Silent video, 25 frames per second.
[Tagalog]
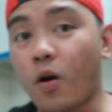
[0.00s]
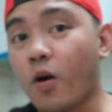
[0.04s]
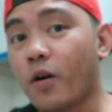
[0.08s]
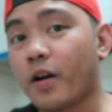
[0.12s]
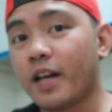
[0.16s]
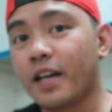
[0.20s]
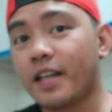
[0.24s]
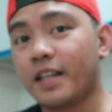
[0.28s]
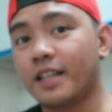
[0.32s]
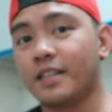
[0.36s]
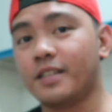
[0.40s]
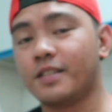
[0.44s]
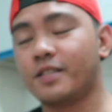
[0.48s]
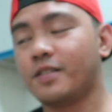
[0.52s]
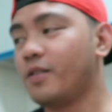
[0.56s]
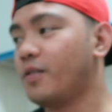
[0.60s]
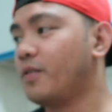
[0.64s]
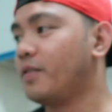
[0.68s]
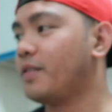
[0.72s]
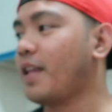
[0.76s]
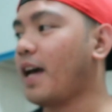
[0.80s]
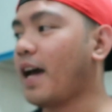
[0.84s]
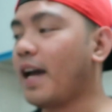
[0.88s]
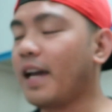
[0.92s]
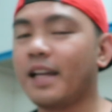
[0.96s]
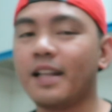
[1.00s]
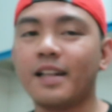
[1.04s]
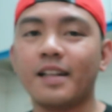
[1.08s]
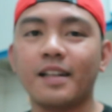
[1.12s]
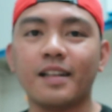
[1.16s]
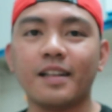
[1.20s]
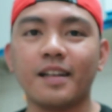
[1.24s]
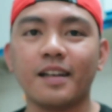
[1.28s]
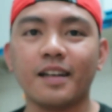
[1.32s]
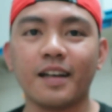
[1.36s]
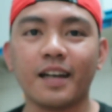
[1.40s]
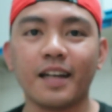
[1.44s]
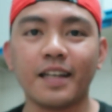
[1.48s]
Okay, so
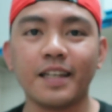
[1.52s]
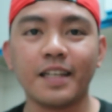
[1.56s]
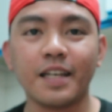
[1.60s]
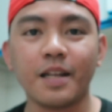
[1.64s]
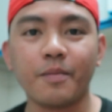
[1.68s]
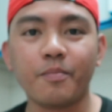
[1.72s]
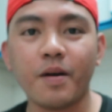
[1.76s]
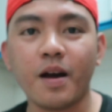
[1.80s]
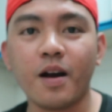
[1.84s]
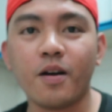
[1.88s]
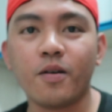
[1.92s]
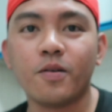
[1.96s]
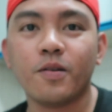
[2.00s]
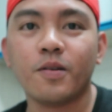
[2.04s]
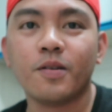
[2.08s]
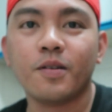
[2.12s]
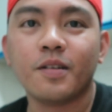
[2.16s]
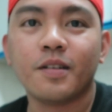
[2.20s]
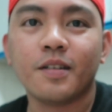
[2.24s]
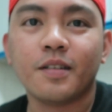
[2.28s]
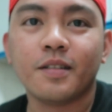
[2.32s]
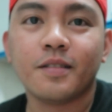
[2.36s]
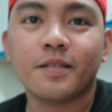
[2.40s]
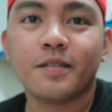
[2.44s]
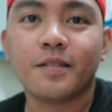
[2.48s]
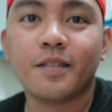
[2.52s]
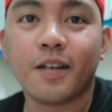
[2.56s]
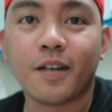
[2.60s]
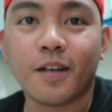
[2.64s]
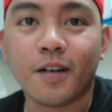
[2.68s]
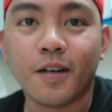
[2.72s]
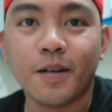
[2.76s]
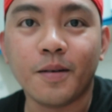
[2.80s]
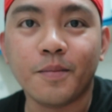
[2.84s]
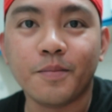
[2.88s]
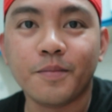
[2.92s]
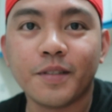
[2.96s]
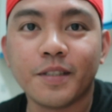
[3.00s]
dahil kanina pa ako
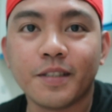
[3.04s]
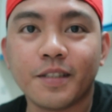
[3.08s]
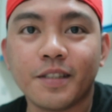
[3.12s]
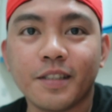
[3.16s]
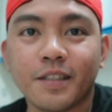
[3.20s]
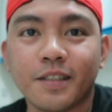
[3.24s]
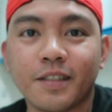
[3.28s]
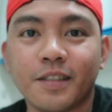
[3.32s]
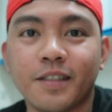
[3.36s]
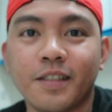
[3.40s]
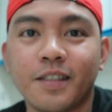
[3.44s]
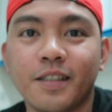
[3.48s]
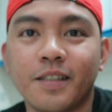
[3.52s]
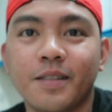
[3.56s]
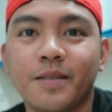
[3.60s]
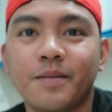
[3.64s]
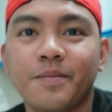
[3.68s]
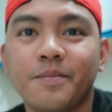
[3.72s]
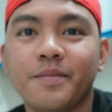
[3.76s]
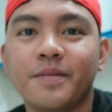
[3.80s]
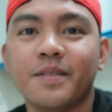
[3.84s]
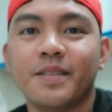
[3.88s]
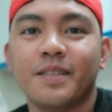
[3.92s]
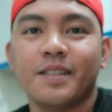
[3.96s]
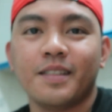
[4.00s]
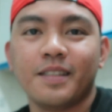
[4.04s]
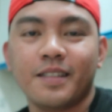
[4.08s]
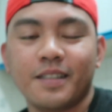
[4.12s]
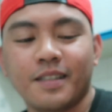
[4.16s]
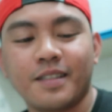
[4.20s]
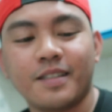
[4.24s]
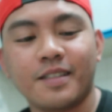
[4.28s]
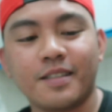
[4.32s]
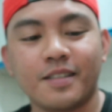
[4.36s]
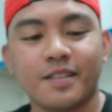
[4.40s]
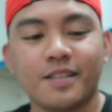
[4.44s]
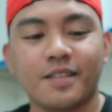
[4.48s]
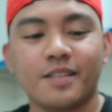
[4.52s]
tagcom na tagcom,
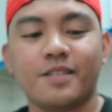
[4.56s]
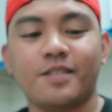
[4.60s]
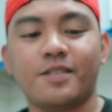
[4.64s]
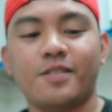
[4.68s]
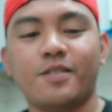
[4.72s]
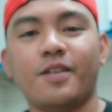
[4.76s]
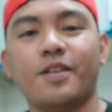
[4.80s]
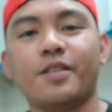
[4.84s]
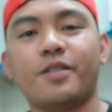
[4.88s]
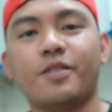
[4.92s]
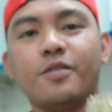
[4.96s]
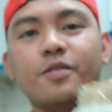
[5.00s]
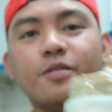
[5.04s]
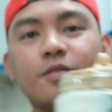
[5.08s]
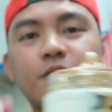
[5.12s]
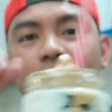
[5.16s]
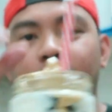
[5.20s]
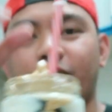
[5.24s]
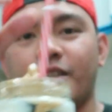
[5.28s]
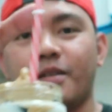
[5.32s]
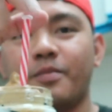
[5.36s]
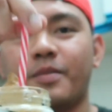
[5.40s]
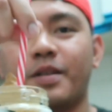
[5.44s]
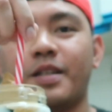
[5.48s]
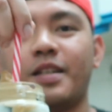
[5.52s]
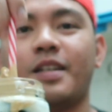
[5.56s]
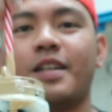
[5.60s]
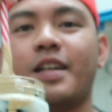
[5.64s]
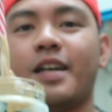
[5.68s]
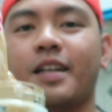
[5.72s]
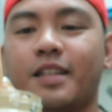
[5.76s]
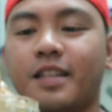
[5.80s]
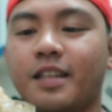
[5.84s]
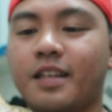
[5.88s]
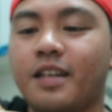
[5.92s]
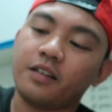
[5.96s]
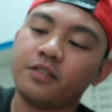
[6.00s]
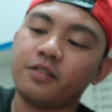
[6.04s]
So ito, titikman na
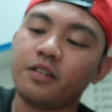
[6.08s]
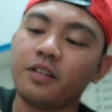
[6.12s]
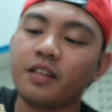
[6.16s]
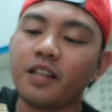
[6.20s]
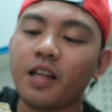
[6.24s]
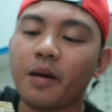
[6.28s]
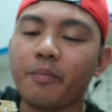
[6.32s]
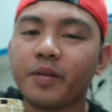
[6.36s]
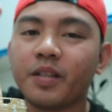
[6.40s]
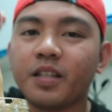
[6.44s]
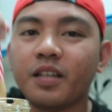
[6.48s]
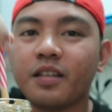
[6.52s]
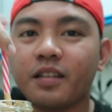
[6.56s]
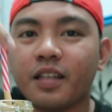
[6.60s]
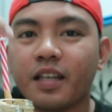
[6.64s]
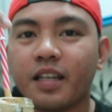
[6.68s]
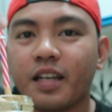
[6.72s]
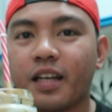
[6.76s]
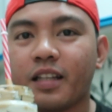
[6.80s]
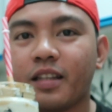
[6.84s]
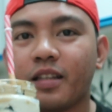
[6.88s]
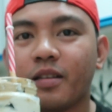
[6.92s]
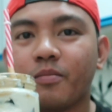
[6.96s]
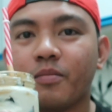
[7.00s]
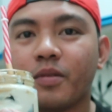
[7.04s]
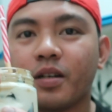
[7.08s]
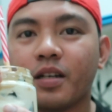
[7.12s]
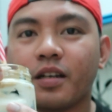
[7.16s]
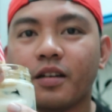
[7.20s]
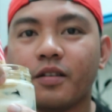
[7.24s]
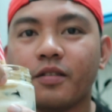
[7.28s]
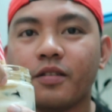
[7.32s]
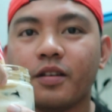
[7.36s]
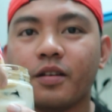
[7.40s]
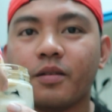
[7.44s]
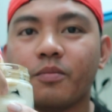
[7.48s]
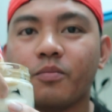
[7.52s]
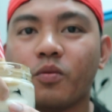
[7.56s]
Actually dapat hintayin natin mag
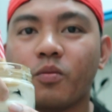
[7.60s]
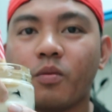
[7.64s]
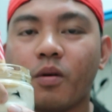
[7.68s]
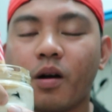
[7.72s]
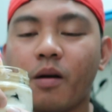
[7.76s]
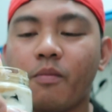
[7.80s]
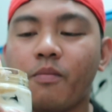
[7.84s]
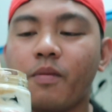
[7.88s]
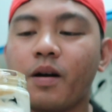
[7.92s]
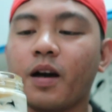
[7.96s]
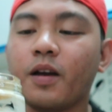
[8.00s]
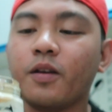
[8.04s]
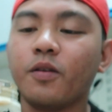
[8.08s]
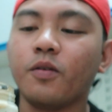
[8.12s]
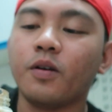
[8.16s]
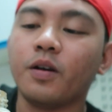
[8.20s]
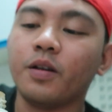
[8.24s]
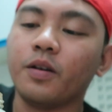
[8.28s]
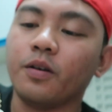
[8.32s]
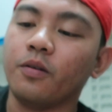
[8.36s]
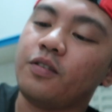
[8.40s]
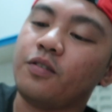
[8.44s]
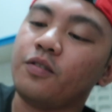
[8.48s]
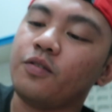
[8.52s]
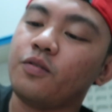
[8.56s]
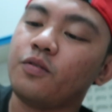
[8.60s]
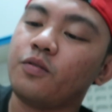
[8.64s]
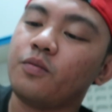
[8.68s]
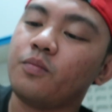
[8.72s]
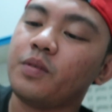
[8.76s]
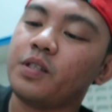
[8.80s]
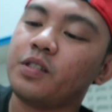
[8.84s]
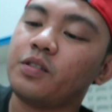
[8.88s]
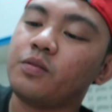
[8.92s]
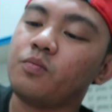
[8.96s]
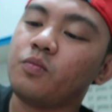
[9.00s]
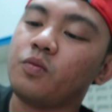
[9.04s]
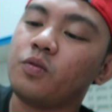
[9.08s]
ano eh, bumaba yung ano, yung
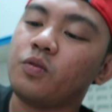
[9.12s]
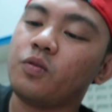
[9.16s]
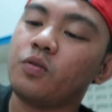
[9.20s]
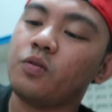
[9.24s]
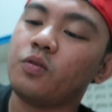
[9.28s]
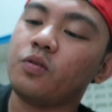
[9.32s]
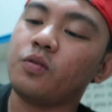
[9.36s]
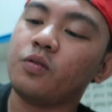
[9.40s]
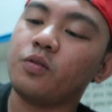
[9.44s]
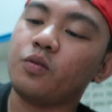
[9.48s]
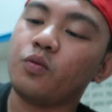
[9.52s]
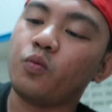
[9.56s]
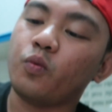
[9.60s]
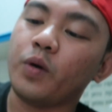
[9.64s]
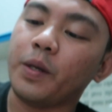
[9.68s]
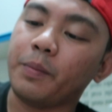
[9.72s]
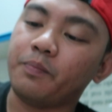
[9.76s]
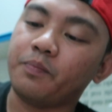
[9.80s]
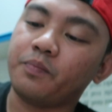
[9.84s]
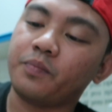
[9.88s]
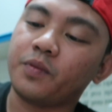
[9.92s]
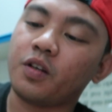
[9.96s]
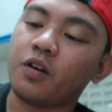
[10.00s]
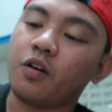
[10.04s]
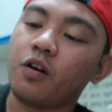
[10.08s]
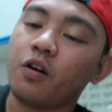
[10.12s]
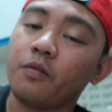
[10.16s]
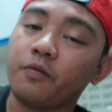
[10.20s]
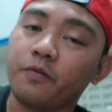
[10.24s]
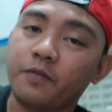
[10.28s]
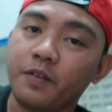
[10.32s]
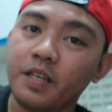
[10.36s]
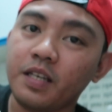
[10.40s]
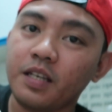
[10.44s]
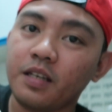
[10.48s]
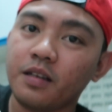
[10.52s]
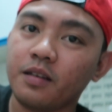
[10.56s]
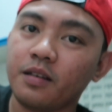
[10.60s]
mismo whipped
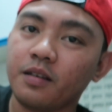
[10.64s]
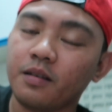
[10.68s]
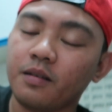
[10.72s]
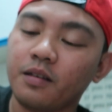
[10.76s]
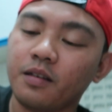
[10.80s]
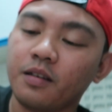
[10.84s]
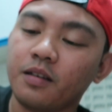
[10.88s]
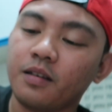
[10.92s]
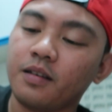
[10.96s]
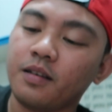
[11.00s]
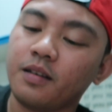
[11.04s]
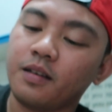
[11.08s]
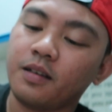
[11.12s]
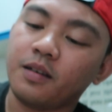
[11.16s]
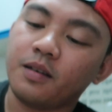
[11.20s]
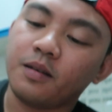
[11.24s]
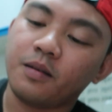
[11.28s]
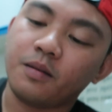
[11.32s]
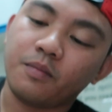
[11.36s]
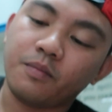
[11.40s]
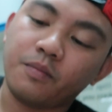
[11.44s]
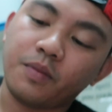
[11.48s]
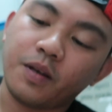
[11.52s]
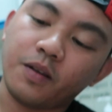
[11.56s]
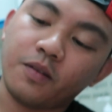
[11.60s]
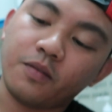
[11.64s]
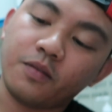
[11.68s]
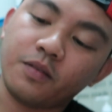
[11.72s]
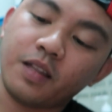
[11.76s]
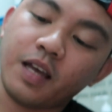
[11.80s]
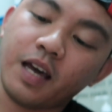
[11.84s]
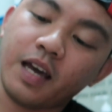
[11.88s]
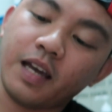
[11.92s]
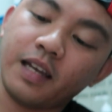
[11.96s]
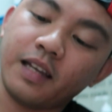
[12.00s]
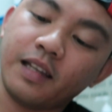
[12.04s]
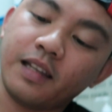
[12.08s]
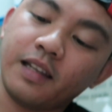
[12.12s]
coffee. Pero
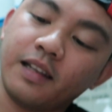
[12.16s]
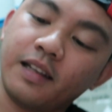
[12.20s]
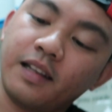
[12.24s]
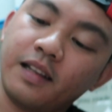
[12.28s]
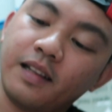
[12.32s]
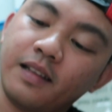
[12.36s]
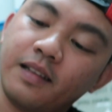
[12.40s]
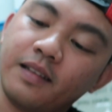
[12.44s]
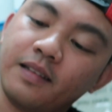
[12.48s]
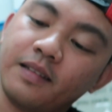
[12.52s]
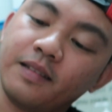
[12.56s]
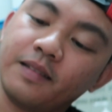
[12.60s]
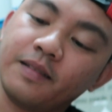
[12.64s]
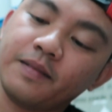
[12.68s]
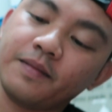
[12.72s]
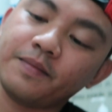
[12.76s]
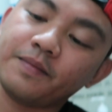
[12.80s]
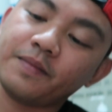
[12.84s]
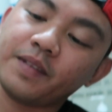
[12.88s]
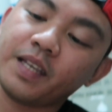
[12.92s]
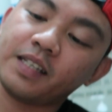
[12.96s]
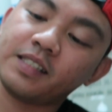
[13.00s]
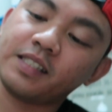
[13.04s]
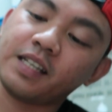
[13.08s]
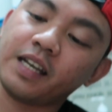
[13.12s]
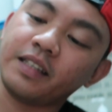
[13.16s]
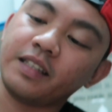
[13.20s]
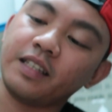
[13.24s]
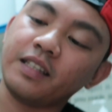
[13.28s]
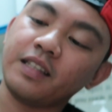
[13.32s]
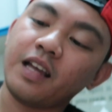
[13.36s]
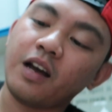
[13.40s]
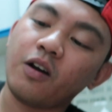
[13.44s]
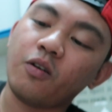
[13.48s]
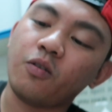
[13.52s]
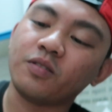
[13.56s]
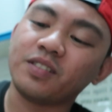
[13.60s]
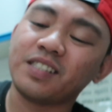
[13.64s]
dahil excited
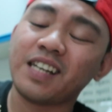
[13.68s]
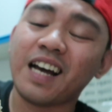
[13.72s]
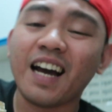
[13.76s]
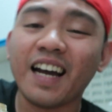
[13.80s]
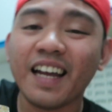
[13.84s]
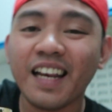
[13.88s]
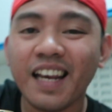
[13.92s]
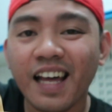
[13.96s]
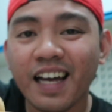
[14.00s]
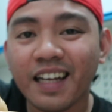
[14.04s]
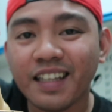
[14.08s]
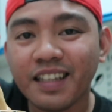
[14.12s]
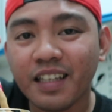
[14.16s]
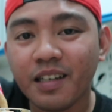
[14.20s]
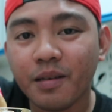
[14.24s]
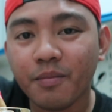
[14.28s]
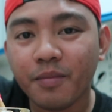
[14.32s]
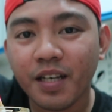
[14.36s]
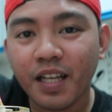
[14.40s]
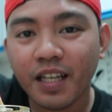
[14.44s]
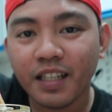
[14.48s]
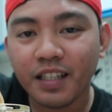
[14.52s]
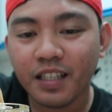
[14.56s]
na ako, saka kailangan din naman